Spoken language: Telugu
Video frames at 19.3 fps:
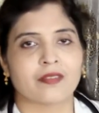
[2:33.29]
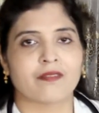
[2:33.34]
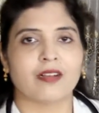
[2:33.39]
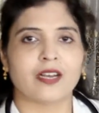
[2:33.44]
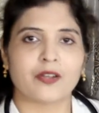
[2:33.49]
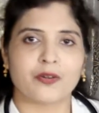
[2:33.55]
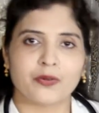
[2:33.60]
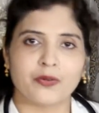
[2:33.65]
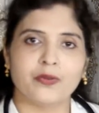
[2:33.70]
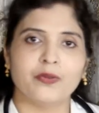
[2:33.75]

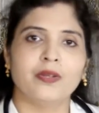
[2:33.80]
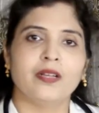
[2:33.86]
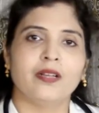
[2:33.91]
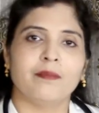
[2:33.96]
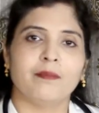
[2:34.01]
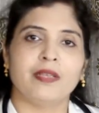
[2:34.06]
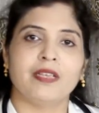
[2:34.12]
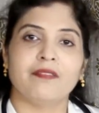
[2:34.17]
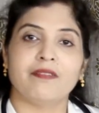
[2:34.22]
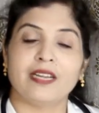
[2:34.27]
వారు
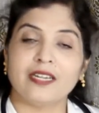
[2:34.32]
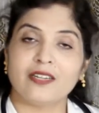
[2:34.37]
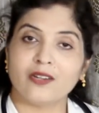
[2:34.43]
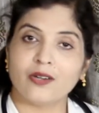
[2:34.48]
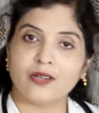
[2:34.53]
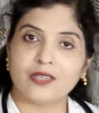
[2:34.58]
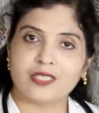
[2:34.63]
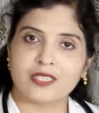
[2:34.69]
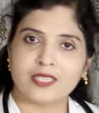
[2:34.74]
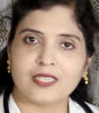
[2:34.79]
మీ వెయిట్
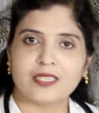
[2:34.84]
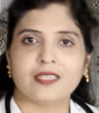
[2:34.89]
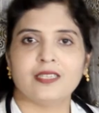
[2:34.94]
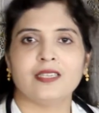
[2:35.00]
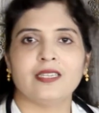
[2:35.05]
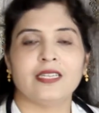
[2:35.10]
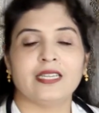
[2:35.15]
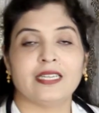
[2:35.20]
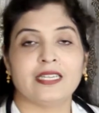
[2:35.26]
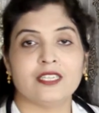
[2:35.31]
లాస్
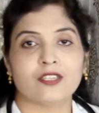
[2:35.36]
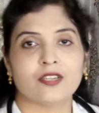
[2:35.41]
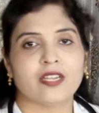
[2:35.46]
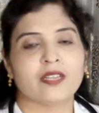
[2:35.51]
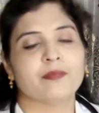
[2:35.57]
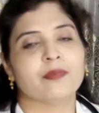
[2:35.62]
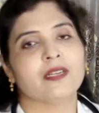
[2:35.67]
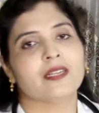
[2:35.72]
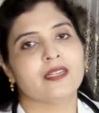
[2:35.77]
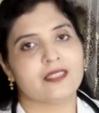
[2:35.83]
జర్నీని
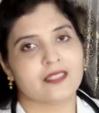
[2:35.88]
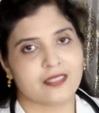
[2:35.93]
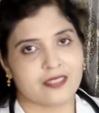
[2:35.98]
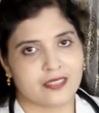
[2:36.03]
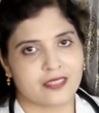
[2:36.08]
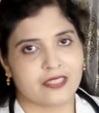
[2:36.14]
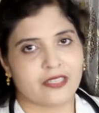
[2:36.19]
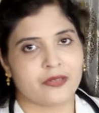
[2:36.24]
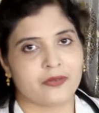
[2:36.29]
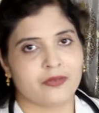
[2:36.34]
ఎంజాయబుల్గా
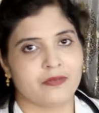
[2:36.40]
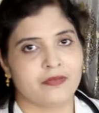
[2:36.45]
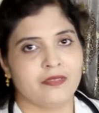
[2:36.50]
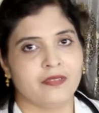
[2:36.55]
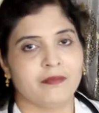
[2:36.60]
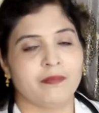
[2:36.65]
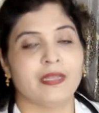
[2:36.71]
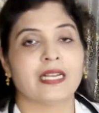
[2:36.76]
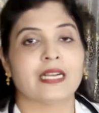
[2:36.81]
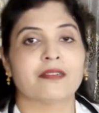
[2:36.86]
చేస్తారు
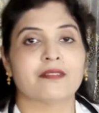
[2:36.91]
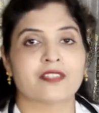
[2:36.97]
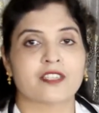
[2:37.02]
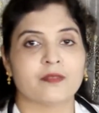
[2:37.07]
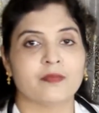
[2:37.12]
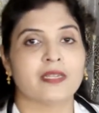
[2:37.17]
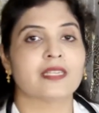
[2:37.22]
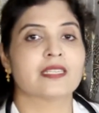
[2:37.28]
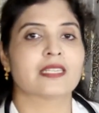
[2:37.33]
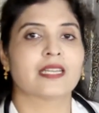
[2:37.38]
మీకు
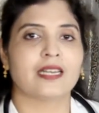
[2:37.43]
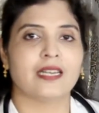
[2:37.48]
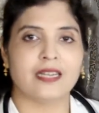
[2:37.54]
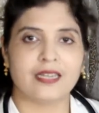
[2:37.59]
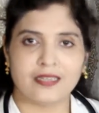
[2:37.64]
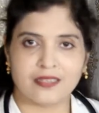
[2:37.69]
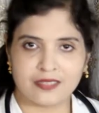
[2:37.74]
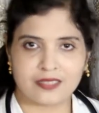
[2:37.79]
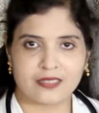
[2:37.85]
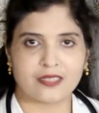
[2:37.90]
అవసరమైన
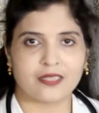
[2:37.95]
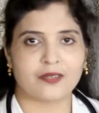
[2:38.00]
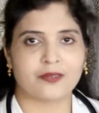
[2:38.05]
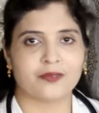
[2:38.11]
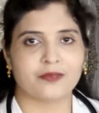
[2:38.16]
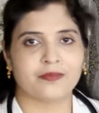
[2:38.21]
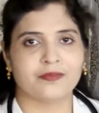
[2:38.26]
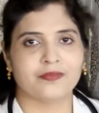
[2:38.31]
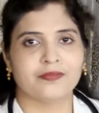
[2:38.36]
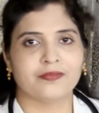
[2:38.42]
సలహాలు
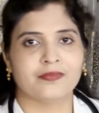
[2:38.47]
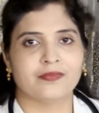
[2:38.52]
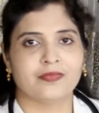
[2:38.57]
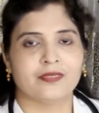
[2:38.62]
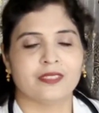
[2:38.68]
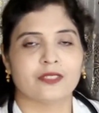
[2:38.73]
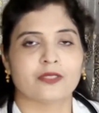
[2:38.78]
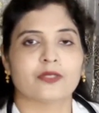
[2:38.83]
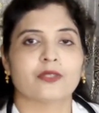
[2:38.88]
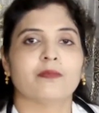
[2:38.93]
ఇస్తారు
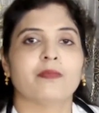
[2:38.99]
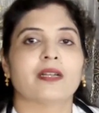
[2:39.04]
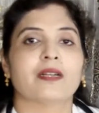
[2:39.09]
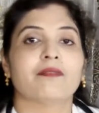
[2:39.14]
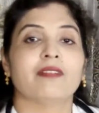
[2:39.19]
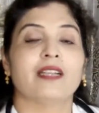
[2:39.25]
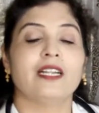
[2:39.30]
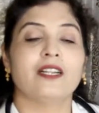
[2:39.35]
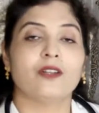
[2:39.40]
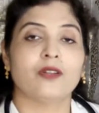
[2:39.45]
సో
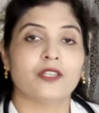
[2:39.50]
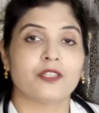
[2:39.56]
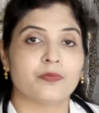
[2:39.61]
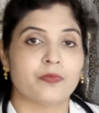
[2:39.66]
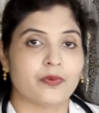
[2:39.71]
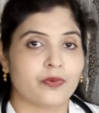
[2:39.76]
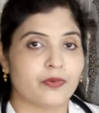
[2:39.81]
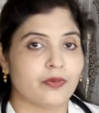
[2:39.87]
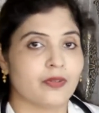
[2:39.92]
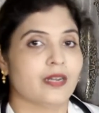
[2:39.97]
మనం వెయిట్ లాస్
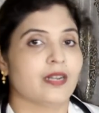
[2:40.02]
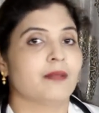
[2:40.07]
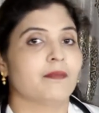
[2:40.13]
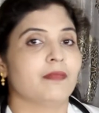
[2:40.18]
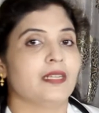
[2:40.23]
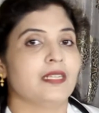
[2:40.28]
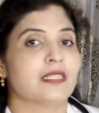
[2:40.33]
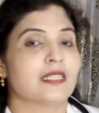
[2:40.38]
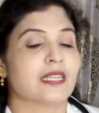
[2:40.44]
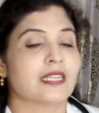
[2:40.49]

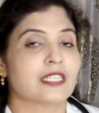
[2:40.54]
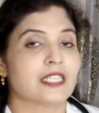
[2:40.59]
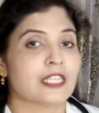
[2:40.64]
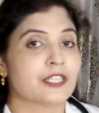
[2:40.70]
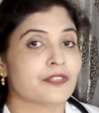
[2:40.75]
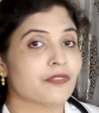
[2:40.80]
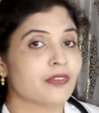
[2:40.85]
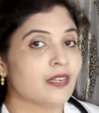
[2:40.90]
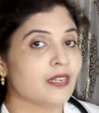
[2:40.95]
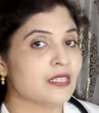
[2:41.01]
ప్రోగ్రామ్ని
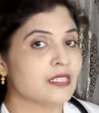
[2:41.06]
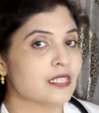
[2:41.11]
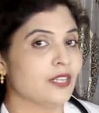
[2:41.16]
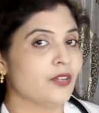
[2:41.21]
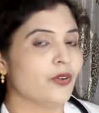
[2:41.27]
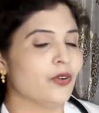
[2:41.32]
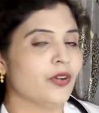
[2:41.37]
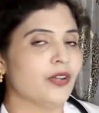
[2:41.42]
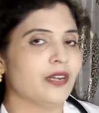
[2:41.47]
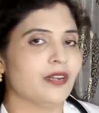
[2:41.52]
సక్సెస్ఫుల్గా
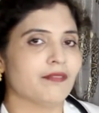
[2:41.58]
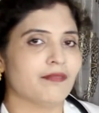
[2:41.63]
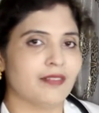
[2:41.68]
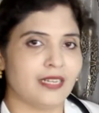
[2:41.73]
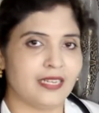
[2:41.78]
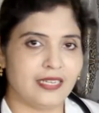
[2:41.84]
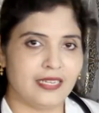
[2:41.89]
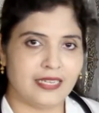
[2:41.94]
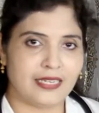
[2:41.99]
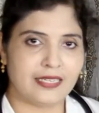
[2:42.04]
స్టిక్ ఆన్
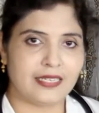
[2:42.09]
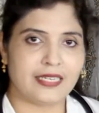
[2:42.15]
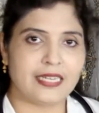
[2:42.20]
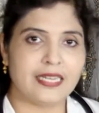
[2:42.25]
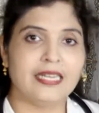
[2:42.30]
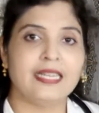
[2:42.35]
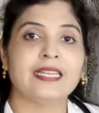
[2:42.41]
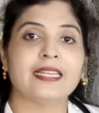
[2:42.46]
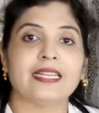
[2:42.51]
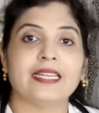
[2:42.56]
అవ్వాలి
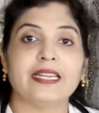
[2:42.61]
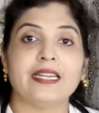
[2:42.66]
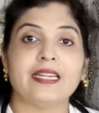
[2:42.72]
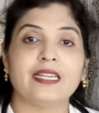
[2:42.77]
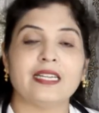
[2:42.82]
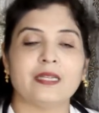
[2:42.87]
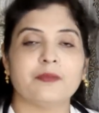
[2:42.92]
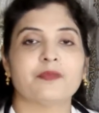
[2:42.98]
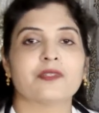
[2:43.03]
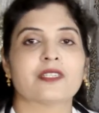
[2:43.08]
అంటే ఈ
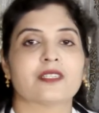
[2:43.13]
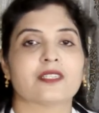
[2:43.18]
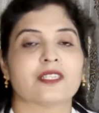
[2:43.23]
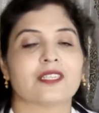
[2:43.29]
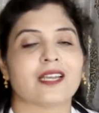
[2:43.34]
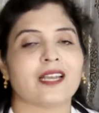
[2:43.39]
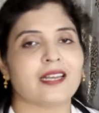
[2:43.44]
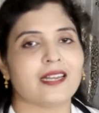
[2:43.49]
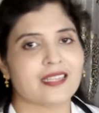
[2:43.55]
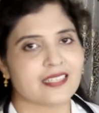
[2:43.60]
టిప్స్
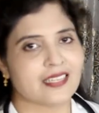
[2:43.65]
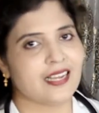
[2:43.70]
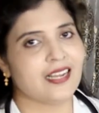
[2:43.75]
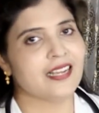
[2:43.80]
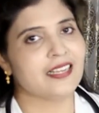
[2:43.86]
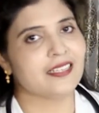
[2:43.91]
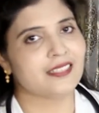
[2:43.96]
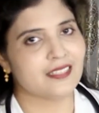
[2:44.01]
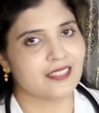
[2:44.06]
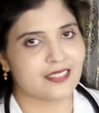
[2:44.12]
చాలా
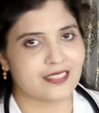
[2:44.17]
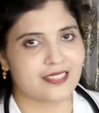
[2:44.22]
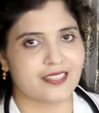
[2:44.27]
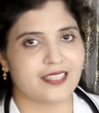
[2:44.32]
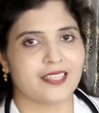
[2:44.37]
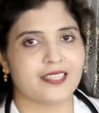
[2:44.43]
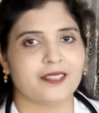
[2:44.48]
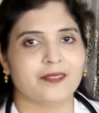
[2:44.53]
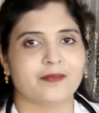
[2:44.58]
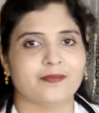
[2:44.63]
సహాయం
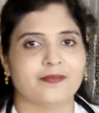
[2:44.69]
చేస్తాయి